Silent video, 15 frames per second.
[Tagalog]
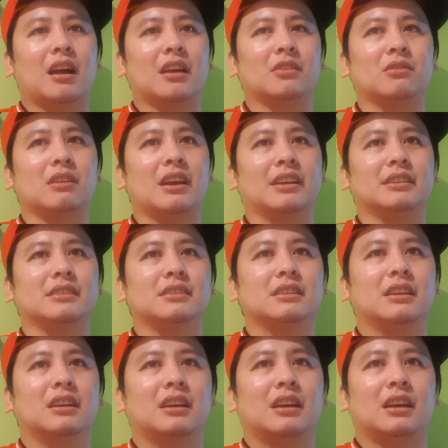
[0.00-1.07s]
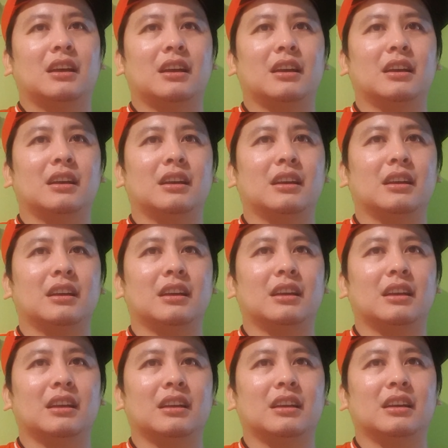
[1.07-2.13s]
ano guys
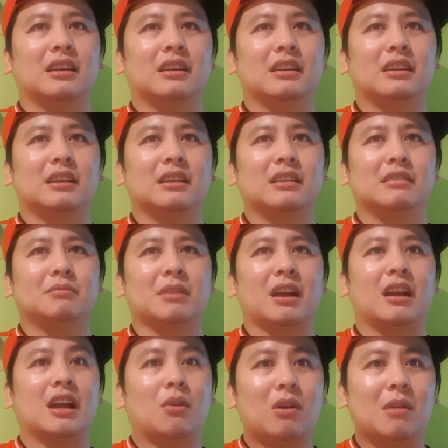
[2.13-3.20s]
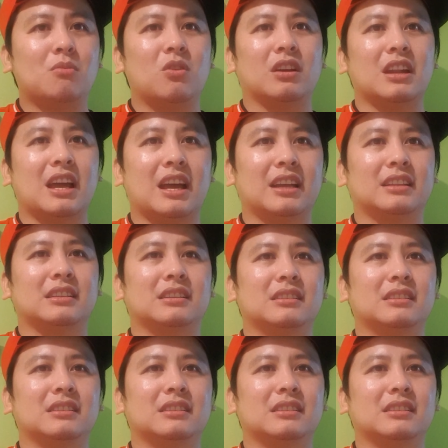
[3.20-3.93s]
uh, magagawa mo ang lahat